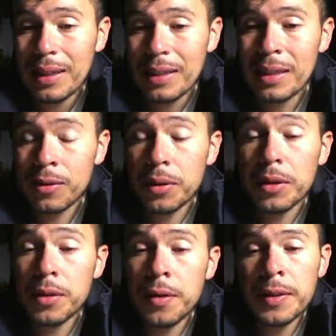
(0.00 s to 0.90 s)
Y
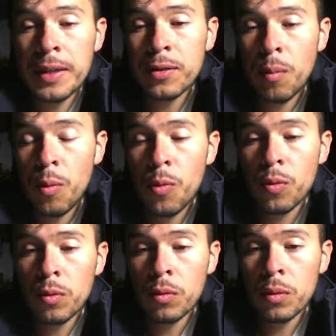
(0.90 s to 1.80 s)
entonces es, como
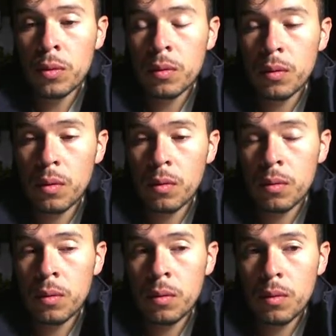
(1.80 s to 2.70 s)

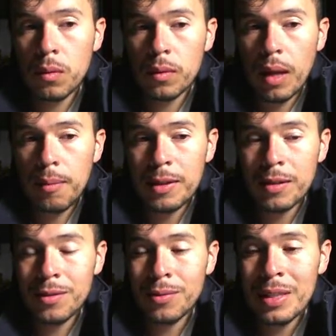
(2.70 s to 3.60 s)
un, tal vez
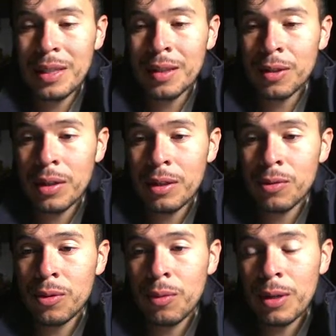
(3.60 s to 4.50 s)
es un incentivo de que
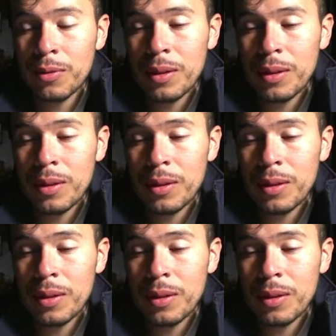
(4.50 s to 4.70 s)
uno, bueno,